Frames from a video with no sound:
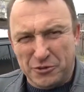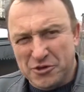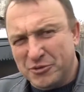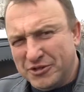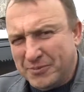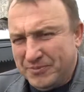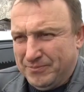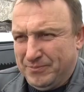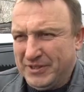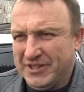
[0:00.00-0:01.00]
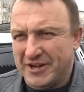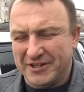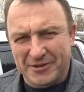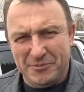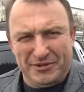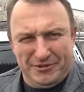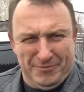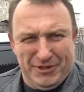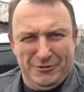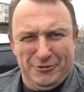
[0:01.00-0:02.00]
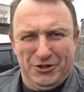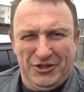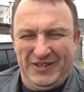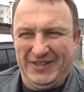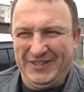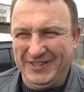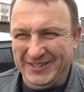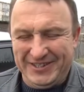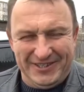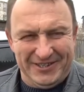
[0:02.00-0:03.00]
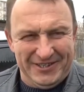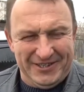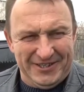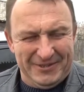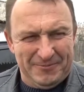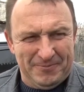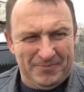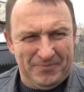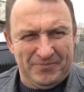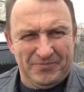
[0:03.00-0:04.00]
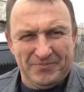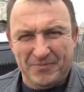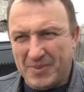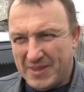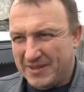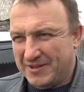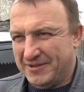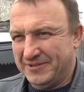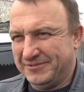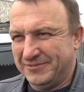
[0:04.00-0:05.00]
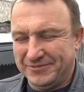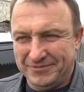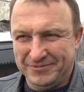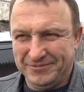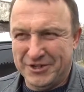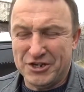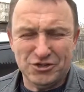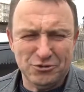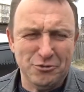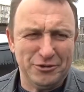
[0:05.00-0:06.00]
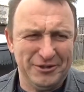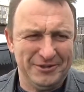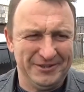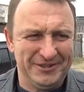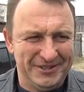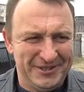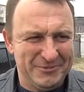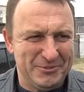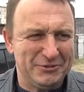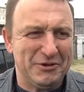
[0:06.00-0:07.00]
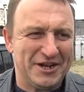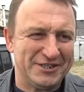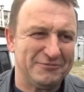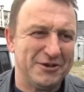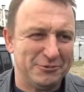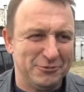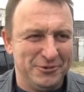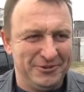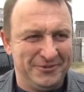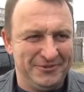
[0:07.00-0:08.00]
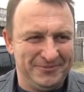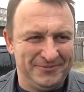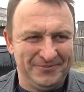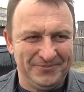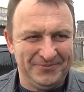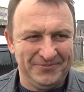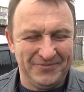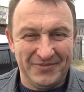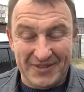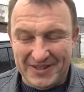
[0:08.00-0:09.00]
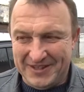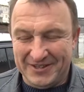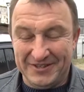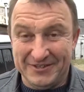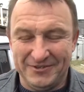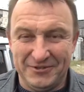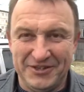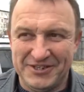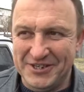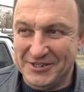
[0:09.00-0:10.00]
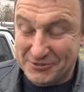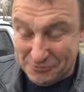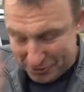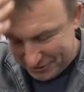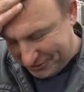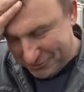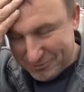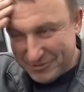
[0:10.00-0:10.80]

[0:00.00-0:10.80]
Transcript: Кто-нибудь да подарок нам подложит. Не первый раз тушите огонь здесь? Каждый год. По два раза в году. У вас ресницы опалены, да? Ресницы, волосы.